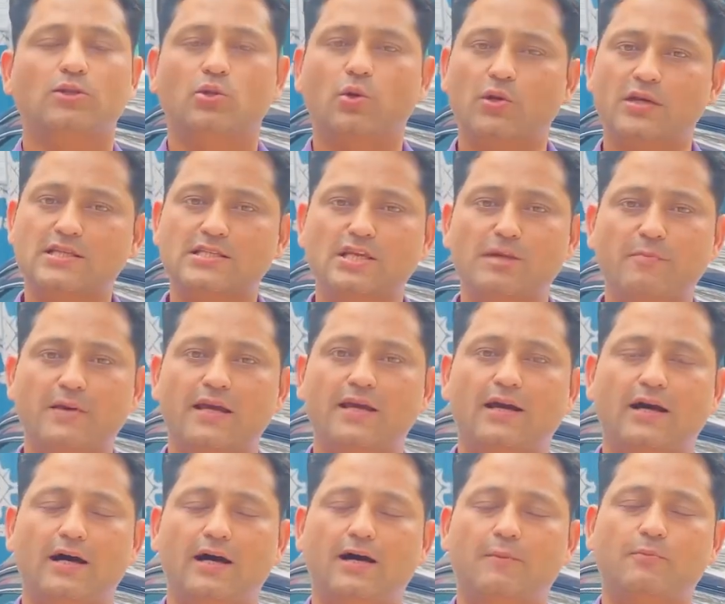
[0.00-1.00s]
थोड़ी सी मैं
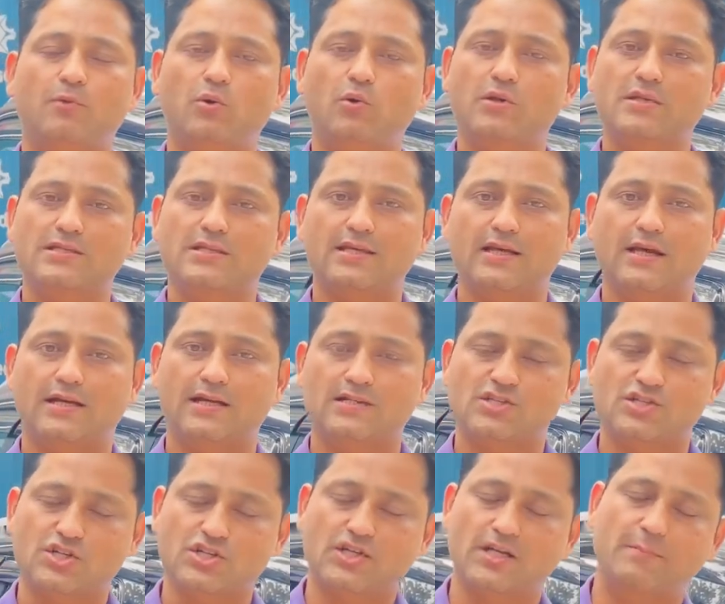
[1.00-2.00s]
आपको इसकी
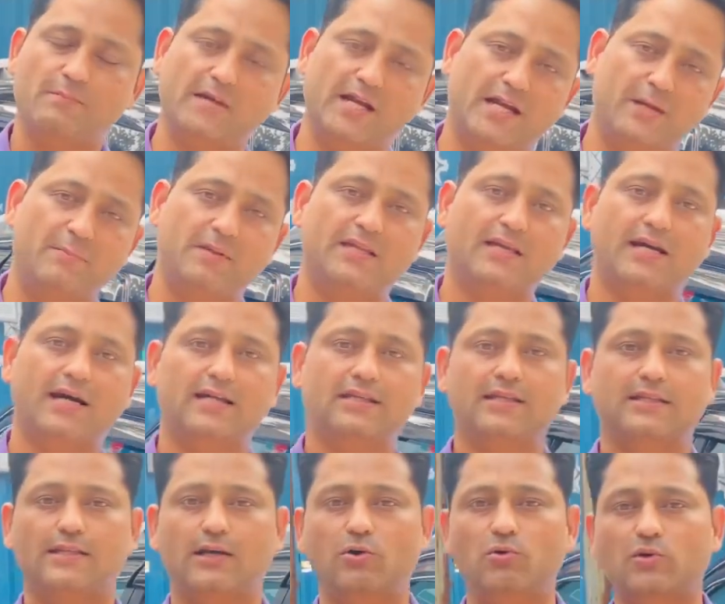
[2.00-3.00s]
कंस्ट्रक्शन अपडेट भी दिखा
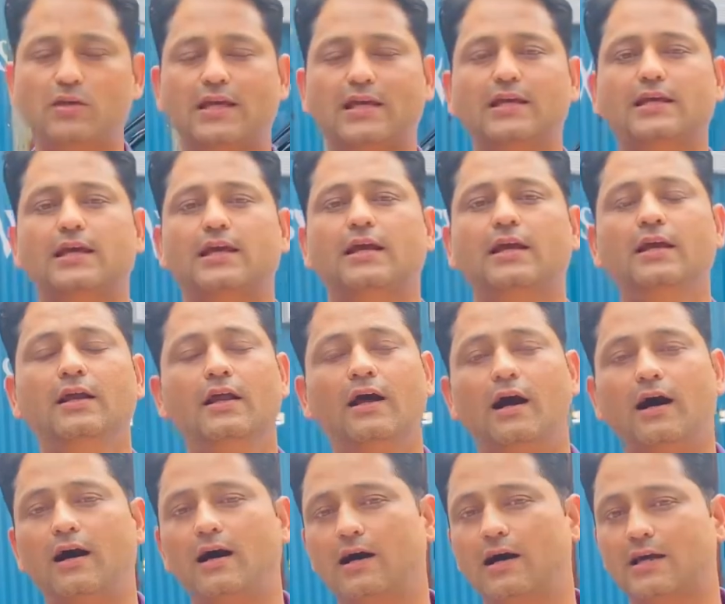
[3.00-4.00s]
देता हूँ कि ये
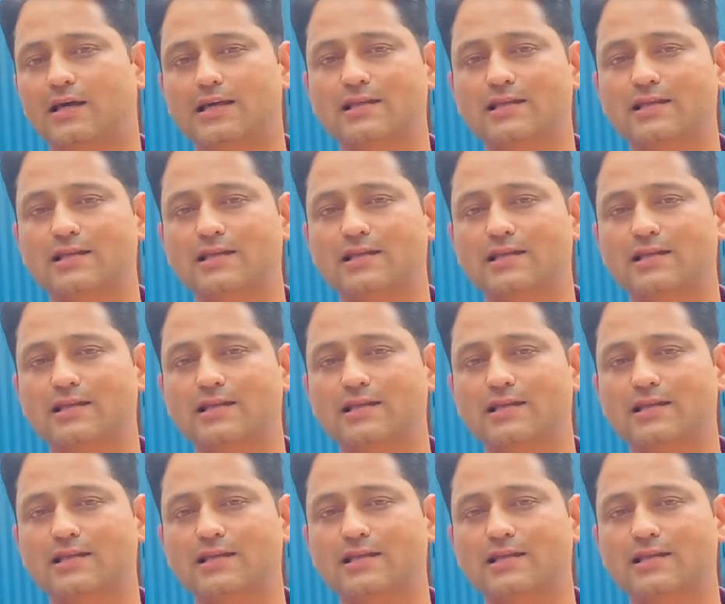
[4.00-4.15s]
आ,